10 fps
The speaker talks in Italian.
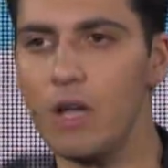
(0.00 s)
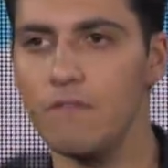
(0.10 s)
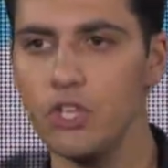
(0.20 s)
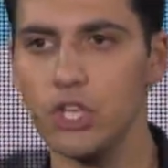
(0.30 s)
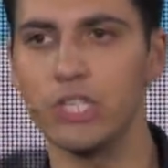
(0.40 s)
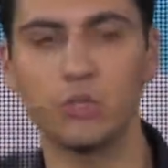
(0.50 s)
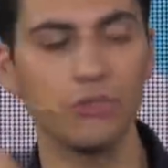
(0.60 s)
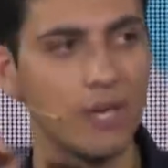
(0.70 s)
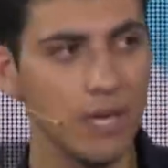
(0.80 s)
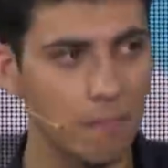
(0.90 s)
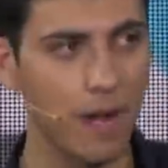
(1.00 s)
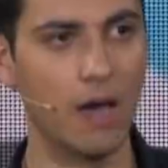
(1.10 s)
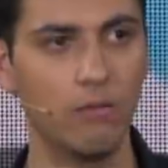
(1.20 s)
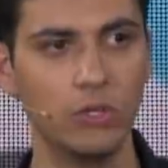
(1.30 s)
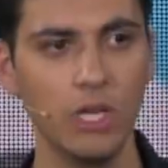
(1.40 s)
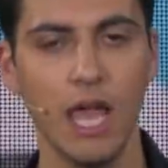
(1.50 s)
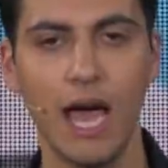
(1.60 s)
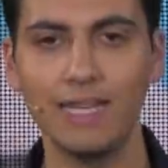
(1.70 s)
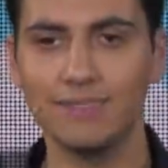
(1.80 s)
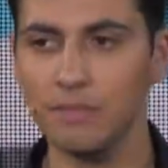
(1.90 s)
Vincenzo, fai il bravo,
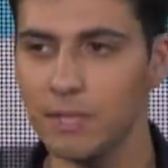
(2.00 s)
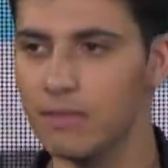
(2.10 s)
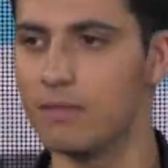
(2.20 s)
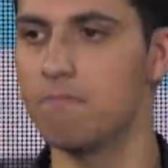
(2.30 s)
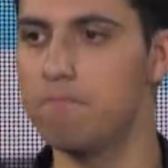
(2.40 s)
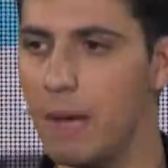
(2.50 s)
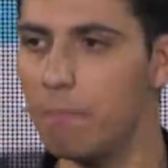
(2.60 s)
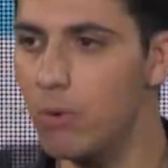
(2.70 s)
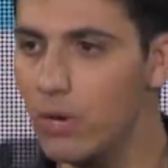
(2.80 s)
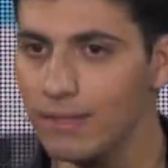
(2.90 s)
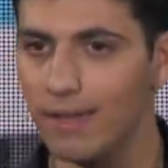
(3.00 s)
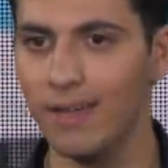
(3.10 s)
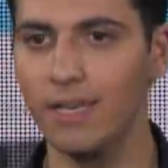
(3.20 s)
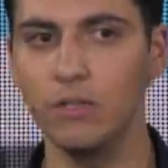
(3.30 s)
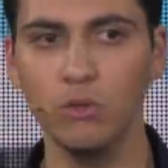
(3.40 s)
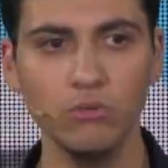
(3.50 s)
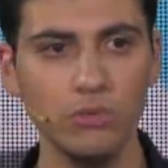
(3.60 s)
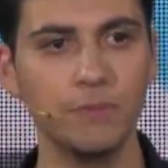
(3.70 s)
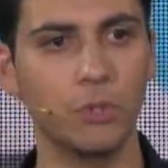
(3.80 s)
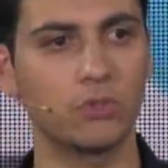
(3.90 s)
altrimenti Babbo Natale
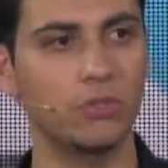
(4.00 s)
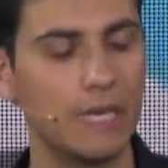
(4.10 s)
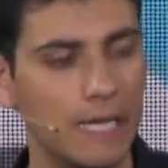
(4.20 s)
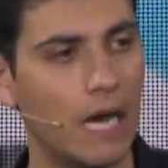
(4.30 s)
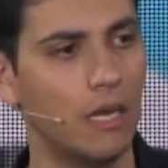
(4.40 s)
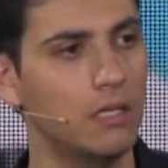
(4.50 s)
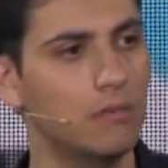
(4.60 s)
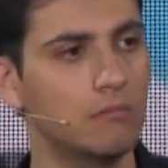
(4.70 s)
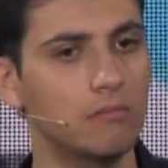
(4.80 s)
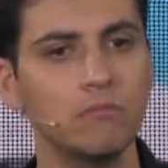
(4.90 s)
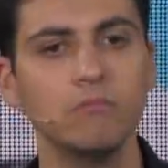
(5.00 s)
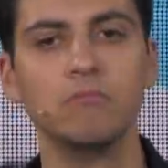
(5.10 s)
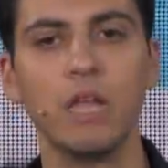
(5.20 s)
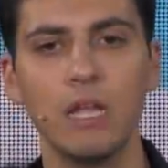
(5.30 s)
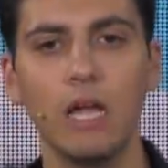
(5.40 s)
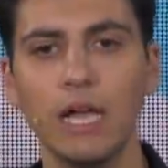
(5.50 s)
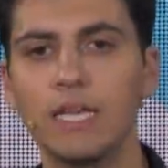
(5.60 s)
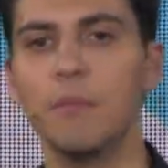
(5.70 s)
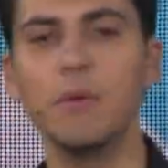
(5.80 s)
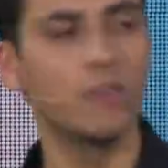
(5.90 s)
non ti porta i regali.
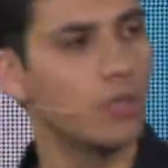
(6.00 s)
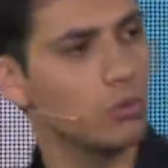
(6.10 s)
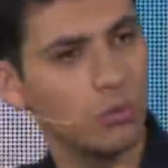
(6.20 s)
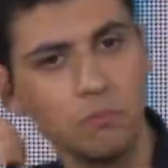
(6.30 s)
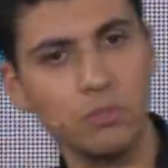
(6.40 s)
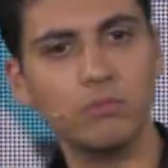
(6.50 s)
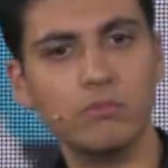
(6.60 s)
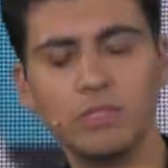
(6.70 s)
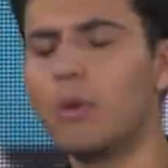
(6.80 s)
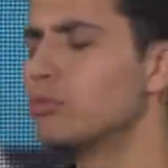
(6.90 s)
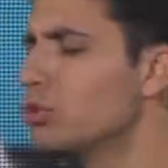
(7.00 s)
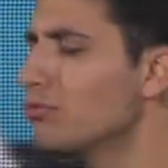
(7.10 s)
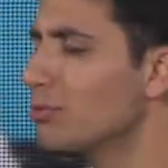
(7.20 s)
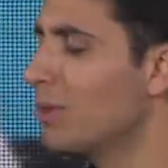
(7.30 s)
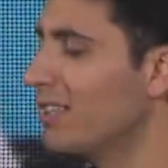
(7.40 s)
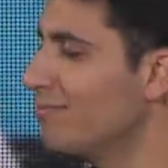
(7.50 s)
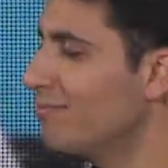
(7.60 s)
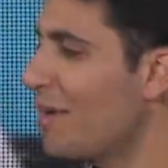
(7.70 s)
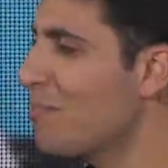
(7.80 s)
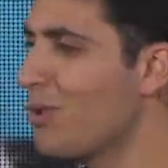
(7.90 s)
Al che a me venne un dubbio. Sì, mamma, scusa, ma
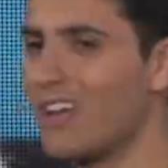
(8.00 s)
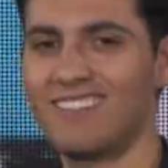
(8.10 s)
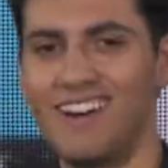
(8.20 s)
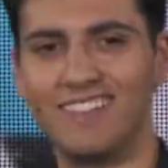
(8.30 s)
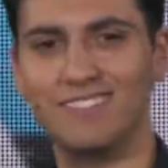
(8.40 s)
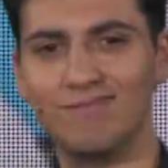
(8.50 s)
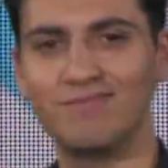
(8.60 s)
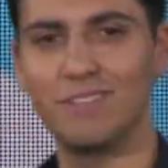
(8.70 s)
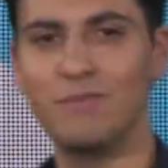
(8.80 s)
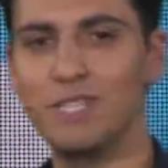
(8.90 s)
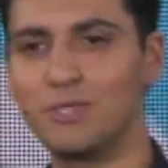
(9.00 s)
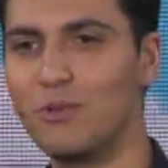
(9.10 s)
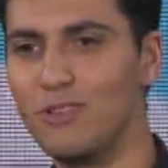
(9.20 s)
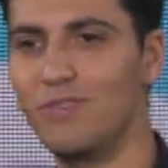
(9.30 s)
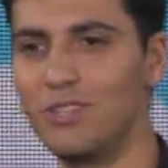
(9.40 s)
Babbo Natale, che viene solo il